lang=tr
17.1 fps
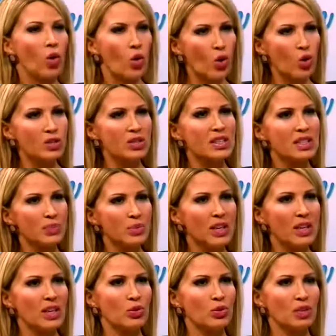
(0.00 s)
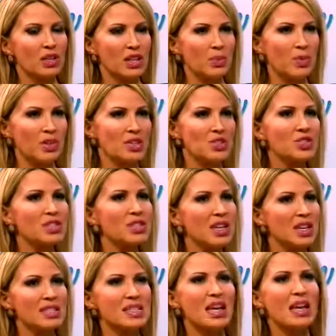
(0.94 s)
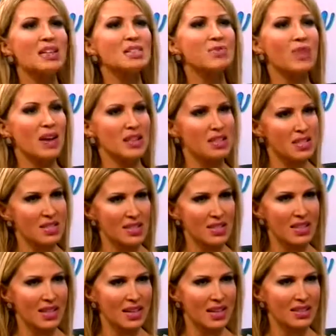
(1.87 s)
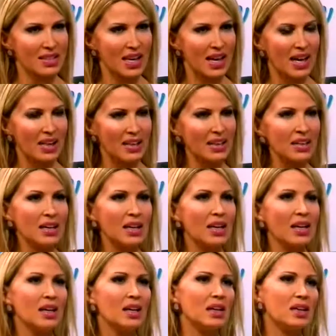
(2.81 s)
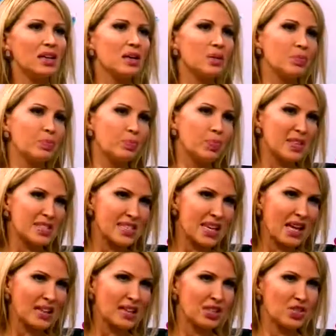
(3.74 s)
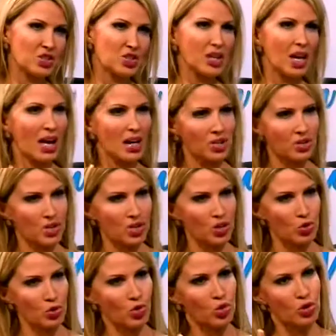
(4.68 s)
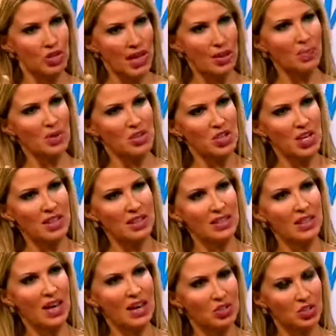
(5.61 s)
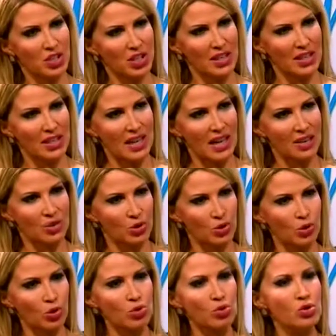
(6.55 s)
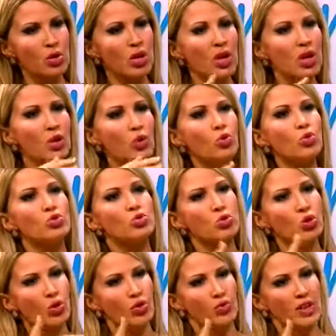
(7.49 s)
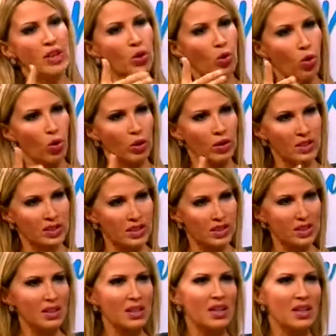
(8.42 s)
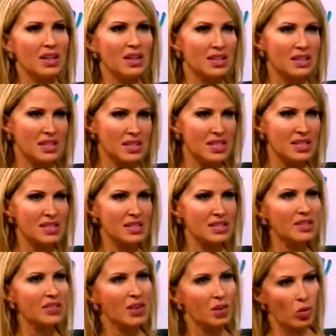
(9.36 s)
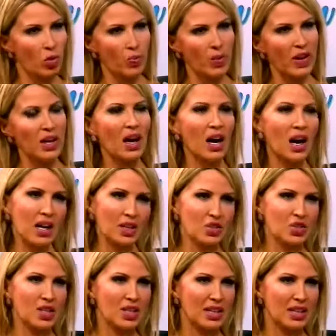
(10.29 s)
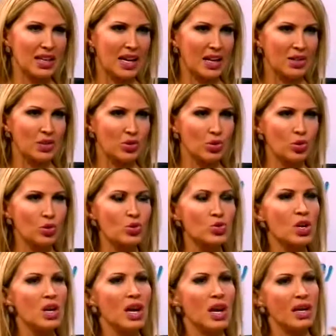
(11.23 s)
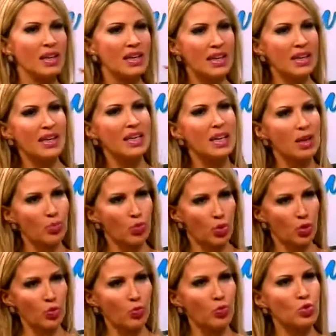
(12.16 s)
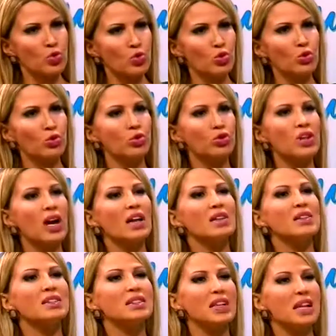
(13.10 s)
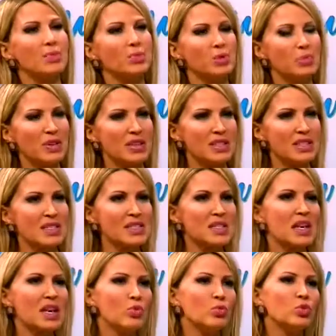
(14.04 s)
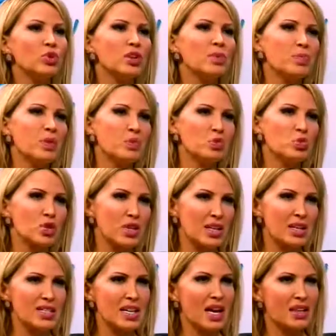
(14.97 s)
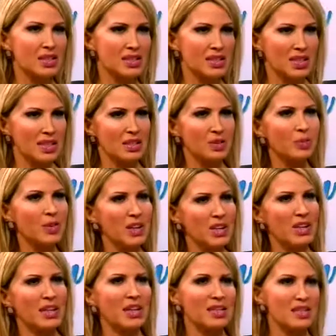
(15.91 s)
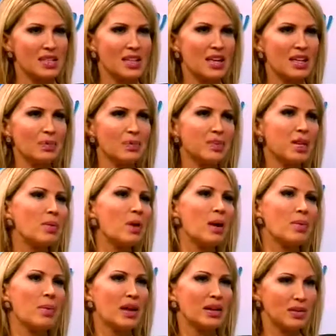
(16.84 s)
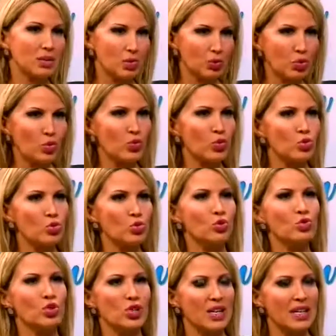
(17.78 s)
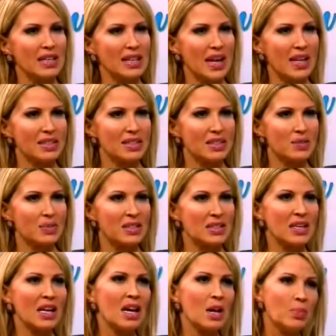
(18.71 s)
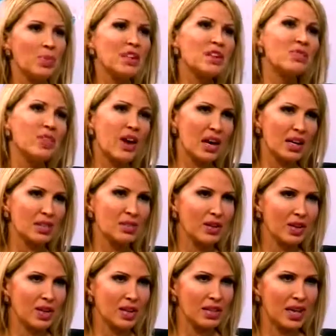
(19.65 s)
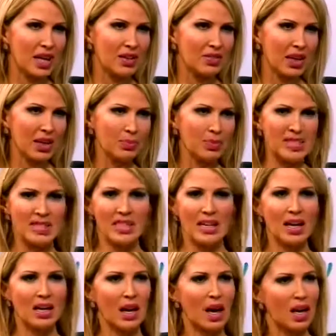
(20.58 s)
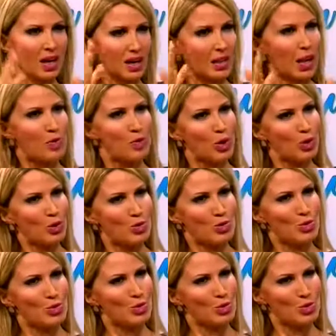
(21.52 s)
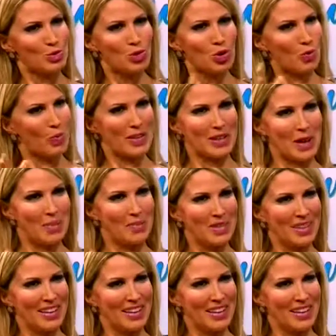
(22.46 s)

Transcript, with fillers: Ortalama kilodaki bir için tek seans fazlasıyla yeterli. E, basen için ayrı çalışıyoruz. Yani bacakları ayrı şekillendiriyoruz. Üst gövdeyi, kolları, e, sırtı ve göbeği ayrı şekillendiriyoruz. Hani ikiye bölüp vücudu rahatlıkla yapabiliriz. Çok Buna iyi. bir buçuk iki saatini ayırıp iki kez gelip tamamen e, tüm vücudunu şekillendirebilir. Bir de farklı vakalar var. Mesela arkadan bakıyorsunuz çöp adam.